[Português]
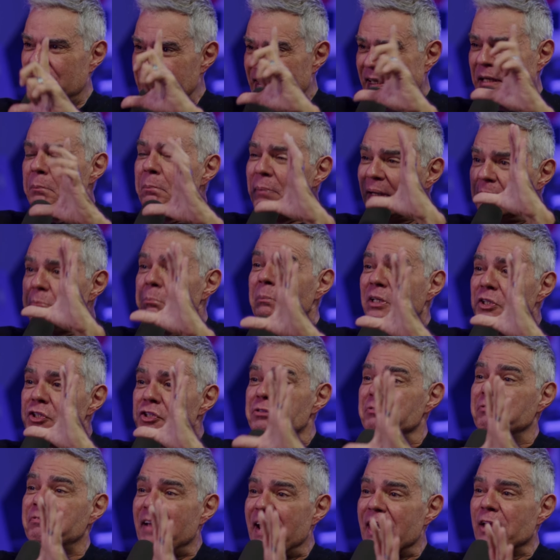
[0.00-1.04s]
vê que
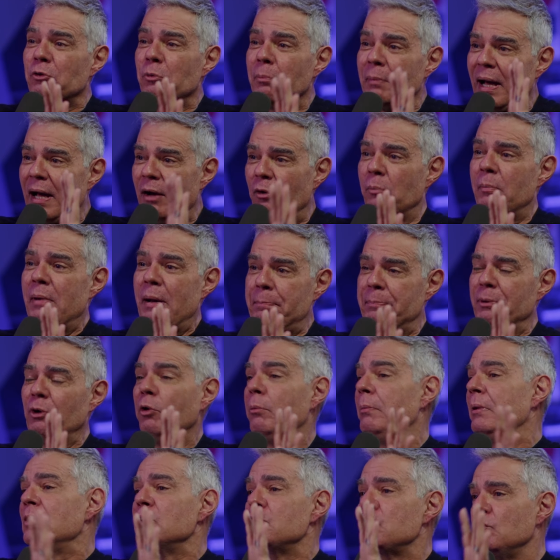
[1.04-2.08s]
mantiveram uma, uma pelo
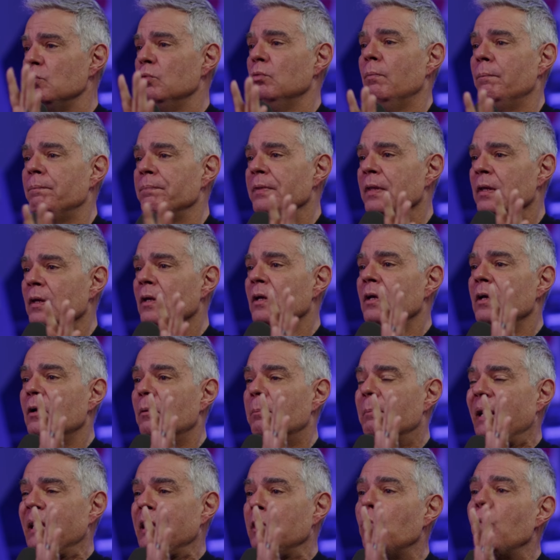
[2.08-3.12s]
menos um,
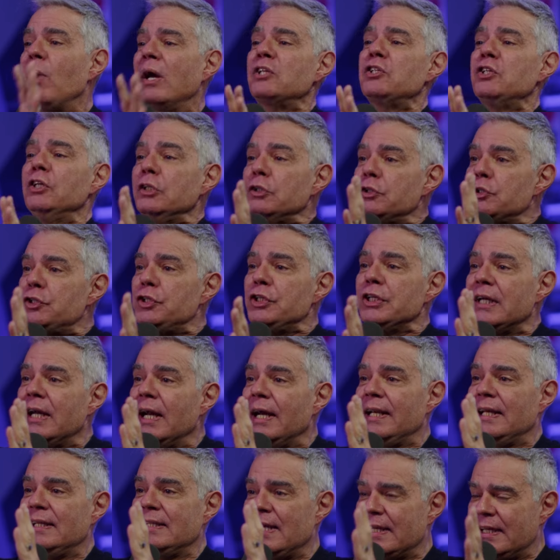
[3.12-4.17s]
uma linguagem
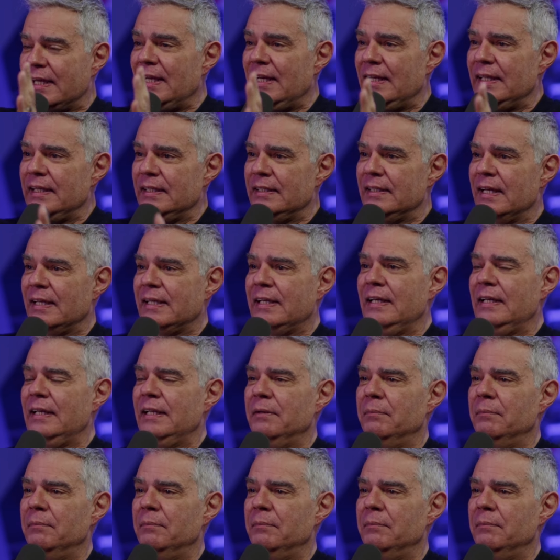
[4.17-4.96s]
antiga, né? Daquele. daquele... É, eles,